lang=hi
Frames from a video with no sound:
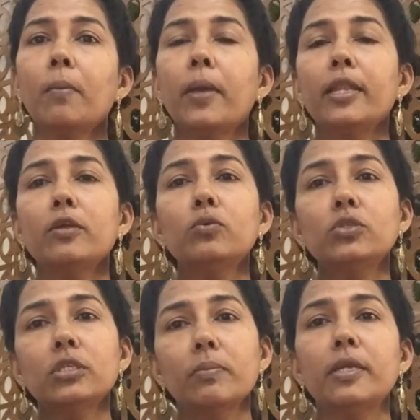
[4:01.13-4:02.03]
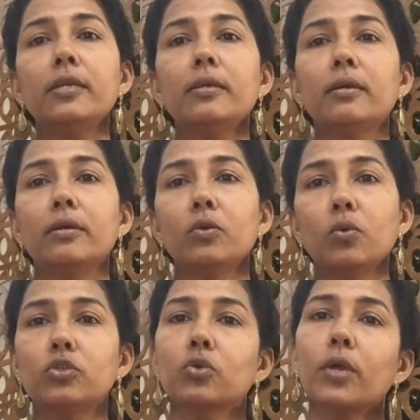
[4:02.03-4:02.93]
मैंने उन सभी
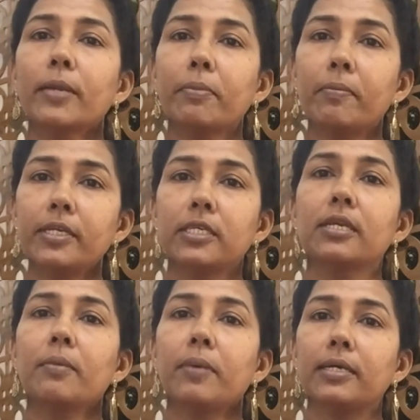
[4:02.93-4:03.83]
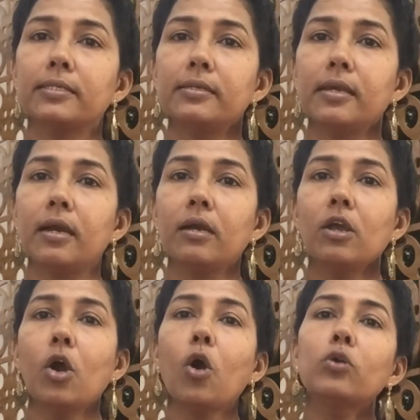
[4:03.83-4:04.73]
नोट्स को एक पब्लिशर के पास दिया
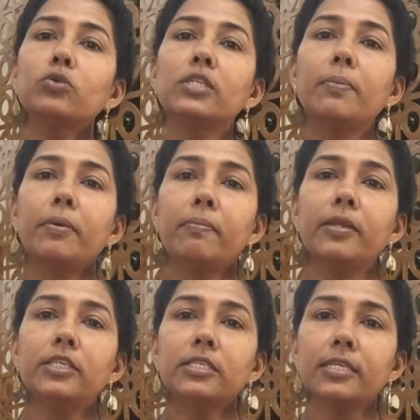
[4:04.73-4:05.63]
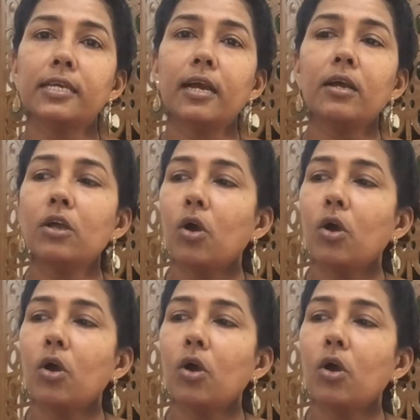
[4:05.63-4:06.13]
और उसे पब्लिश किया